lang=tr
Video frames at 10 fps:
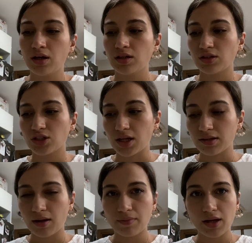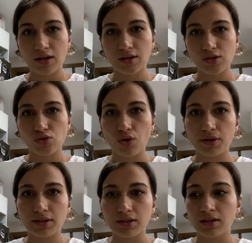Dışarıdan bir yerden
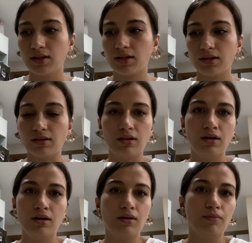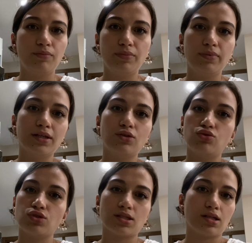söyledik. İnanın 2-3
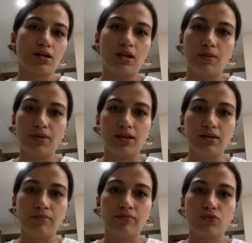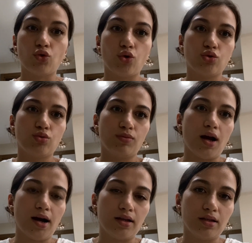sıra kalabildim. Doydum
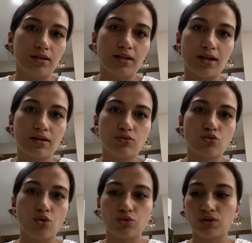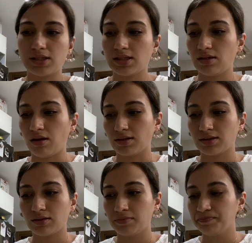yani. Direkt tokluk hissi
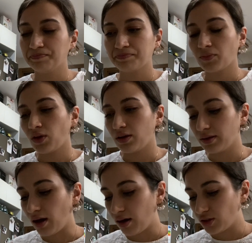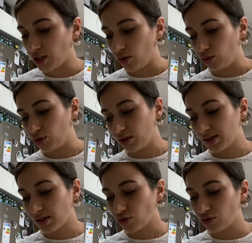artık daha şey oluyor.
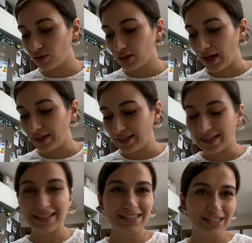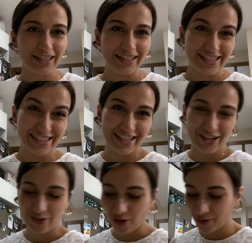İnsan çünkü yani yedikçe yesi
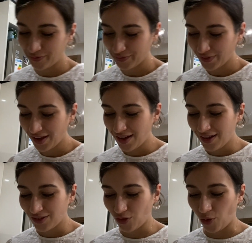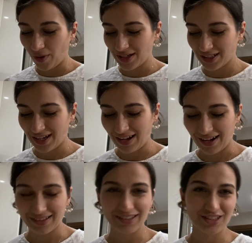geliyor normal
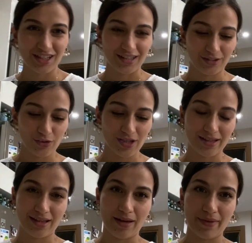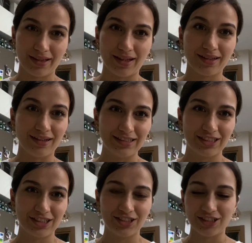şeylerde dışarıdan özellikle yemeklere de
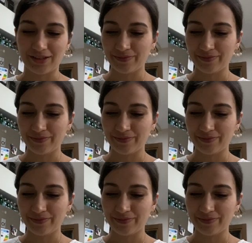alışınca